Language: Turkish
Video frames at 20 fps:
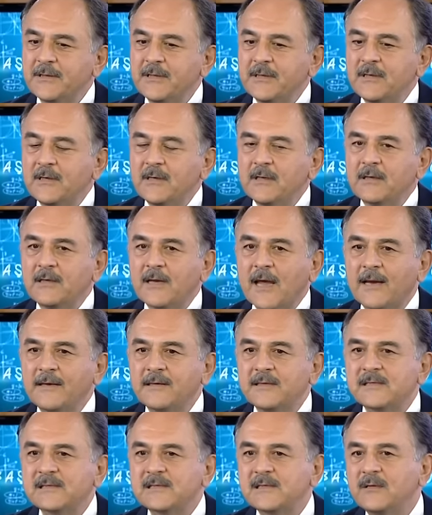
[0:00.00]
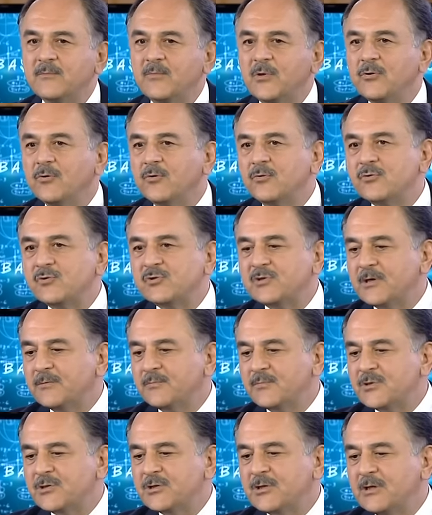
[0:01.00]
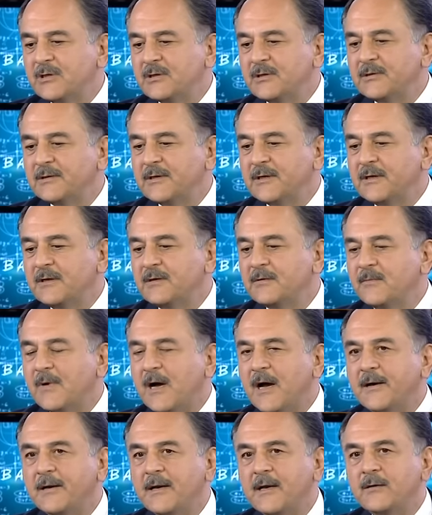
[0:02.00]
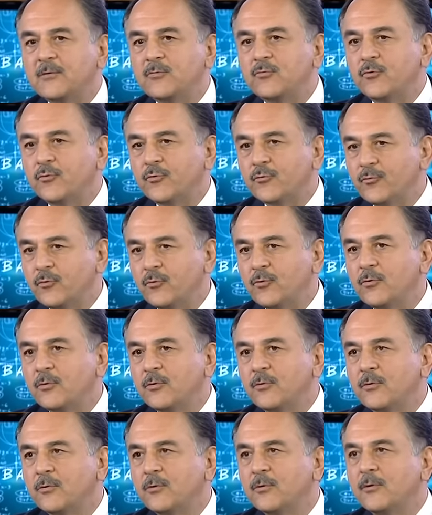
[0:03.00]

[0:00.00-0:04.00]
Hı hı. Kendisi 1972 yılından itibaren kurduğu e,